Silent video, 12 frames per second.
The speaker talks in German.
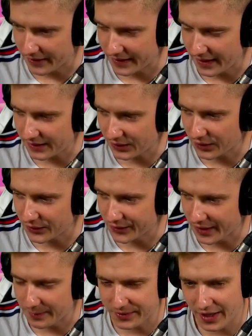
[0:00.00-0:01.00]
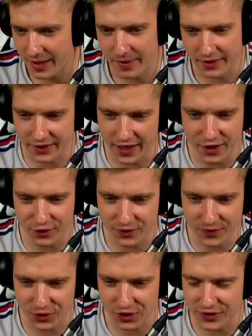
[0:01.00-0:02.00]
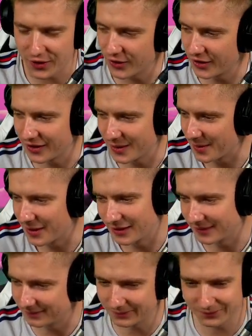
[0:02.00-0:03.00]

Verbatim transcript: 6000 Subs, ja, man kann. Ich verstehe es auch nicht, aber.